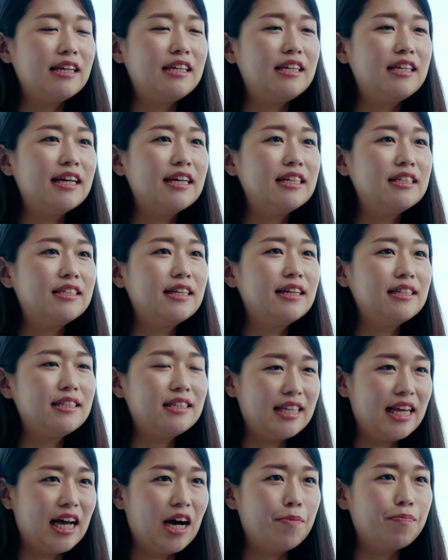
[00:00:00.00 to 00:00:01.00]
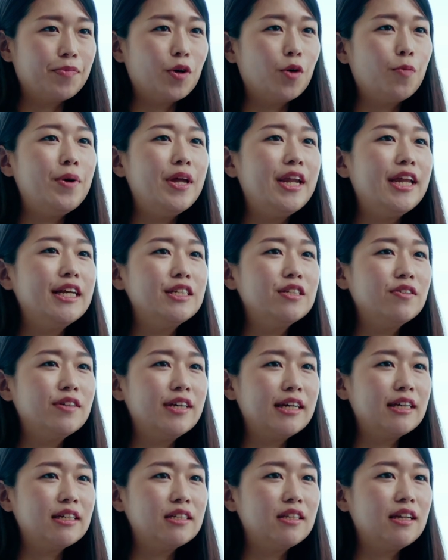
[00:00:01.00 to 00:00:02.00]
EHS や
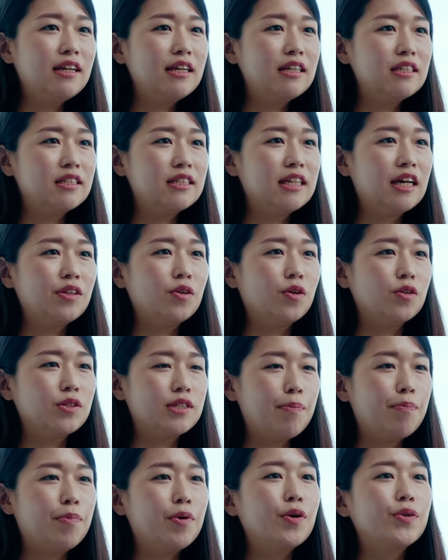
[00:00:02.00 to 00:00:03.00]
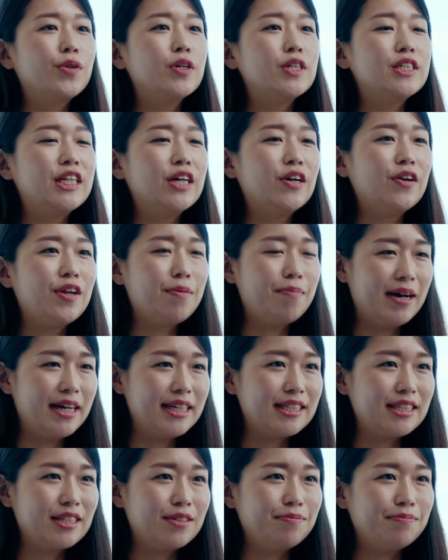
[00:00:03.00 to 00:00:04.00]
オペレーションエクセレンスなどをサポートしております。